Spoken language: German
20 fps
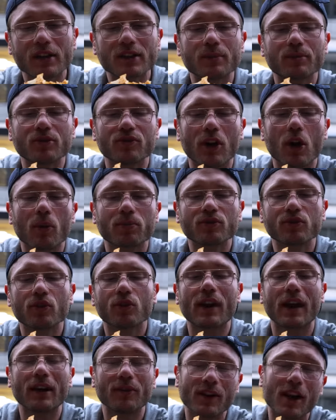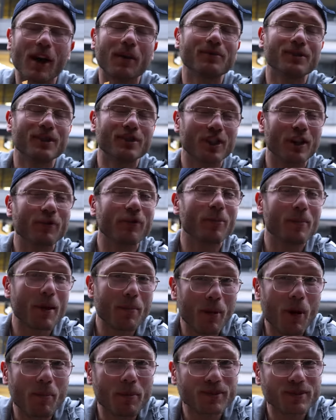Also gibt zwei Optionen. Entweder haben sie jetzt einfach mehr
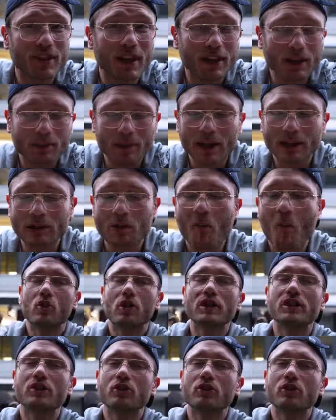Pommes reingemacht oder